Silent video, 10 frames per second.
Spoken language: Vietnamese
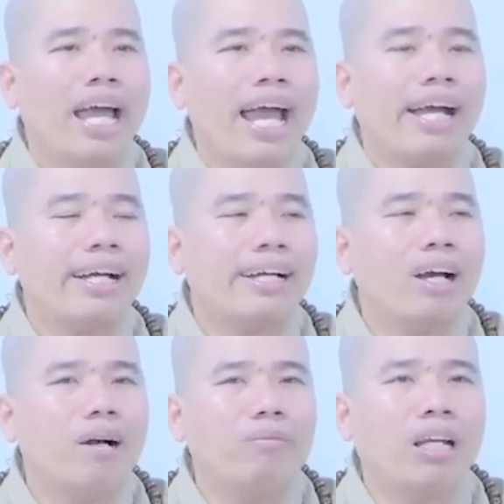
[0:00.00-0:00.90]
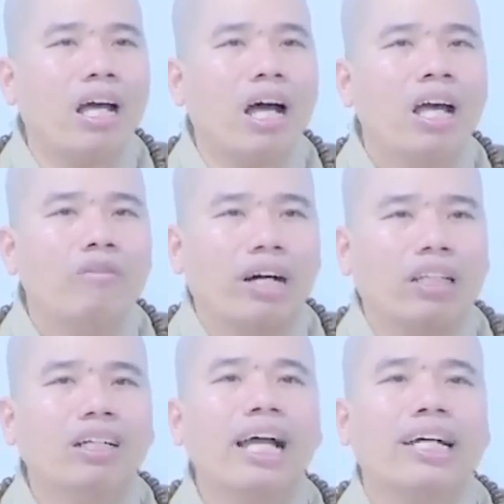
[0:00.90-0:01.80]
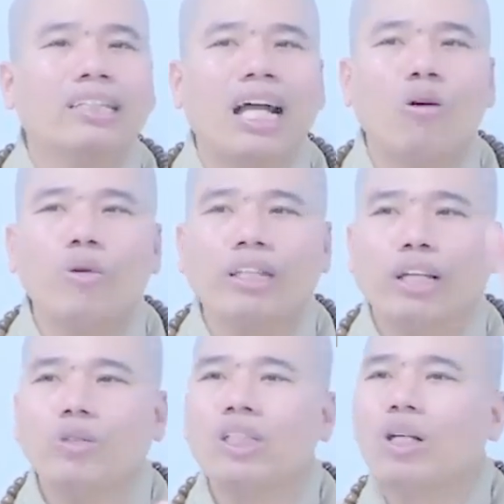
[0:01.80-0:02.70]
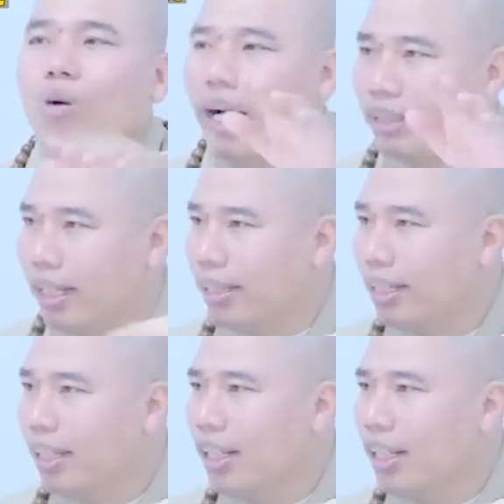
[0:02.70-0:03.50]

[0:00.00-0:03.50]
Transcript: ăn cơm là phật tử ăn sao quý thầy quý sư cô ăn gì